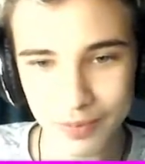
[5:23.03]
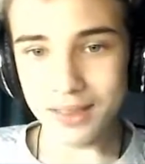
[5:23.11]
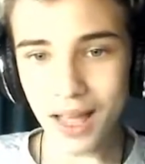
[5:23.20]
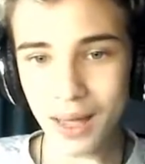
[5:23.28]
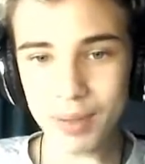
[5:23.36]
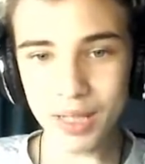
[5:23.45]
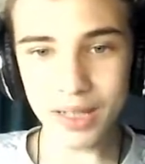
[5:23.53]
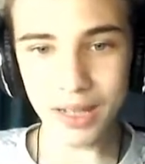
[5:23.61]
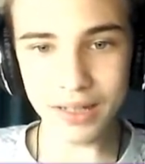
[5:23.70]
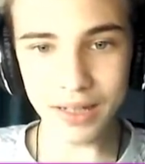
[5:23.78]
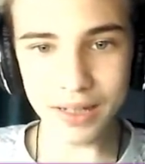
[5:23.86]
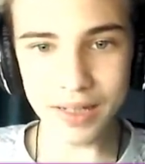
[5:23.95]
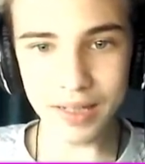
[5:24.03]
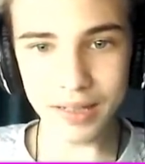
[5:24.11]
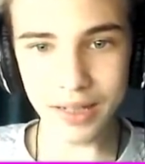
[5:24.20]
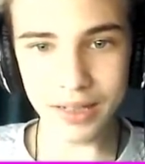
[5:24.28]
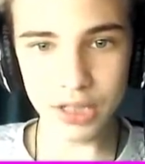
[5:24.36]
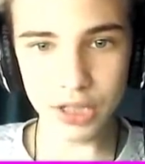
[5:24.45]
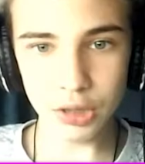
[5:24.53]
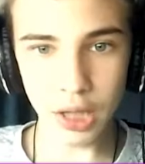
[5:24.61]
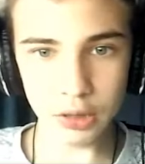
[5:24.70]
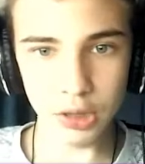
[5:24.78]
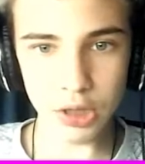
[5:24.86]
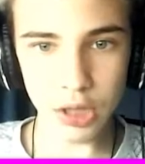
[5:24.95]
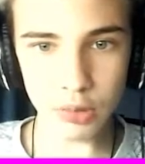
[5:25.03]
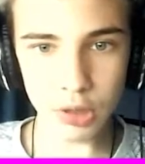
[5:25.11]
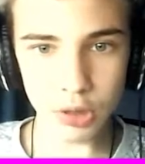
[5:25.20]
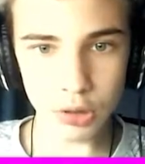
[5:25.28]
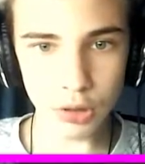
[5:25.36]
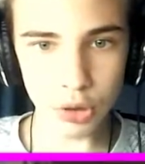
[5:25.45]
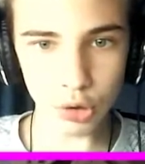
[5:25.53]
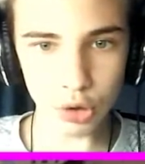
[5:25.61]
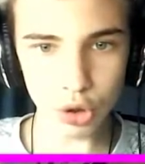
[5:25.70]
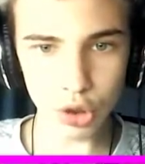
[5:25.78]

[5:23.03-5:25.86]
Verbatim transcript: Слабенькие они какие-то, конечно. Так, ты 70, ты чё?